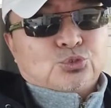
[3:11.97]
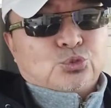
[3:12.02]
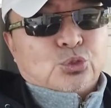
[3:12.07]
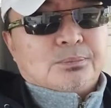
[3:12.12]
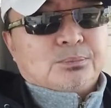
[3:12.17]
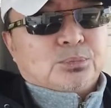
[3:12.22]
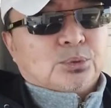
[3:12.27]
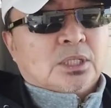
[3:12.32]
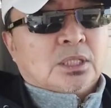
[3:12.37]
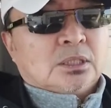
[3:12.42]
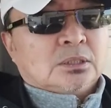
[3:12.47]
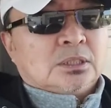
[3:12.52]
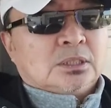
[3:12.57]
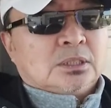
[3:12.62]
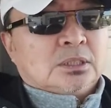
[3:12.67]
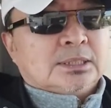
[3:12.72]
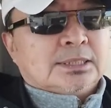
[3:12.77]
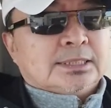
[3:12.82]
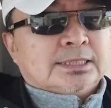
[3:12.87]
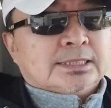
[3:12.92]
Trump 到
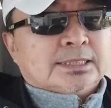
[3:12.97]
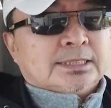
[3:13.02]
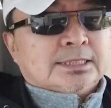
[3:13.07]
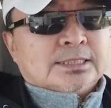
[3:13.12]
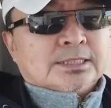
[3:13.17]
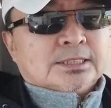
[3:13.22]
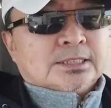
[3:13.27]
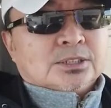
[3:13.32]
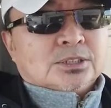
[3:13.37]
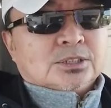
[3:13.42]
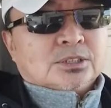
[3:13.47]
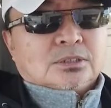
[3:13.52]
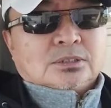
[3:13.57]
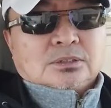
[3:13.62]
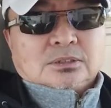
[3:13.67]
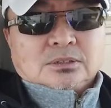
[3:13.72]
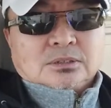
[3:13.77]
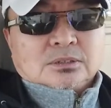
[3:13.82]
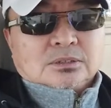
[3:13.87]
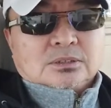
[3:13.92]
底
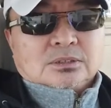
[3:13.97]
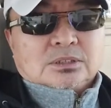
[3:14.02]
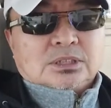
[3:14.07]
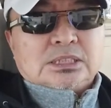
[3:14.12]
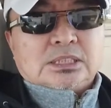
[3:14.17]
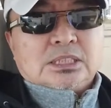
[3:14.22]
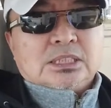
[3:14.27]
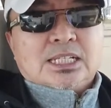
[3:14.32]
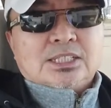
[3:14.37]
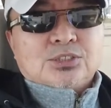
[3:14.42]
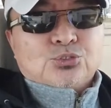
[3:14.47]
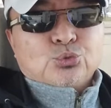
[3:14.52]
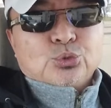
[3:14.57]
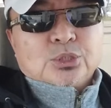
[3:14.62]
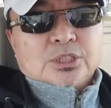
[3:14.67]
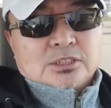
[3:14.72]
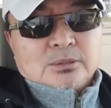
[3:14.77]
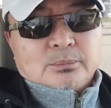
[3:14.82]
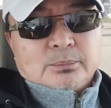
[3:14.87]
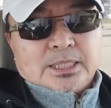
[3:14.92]
这几年
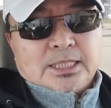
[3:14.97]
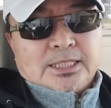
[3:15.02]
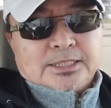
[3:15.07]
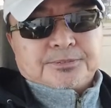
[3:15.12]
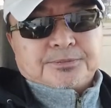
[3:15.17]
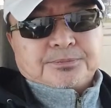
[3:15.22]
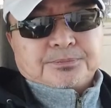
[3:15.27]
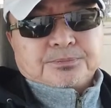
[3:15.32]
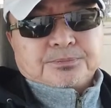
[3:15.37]
做的怎么样？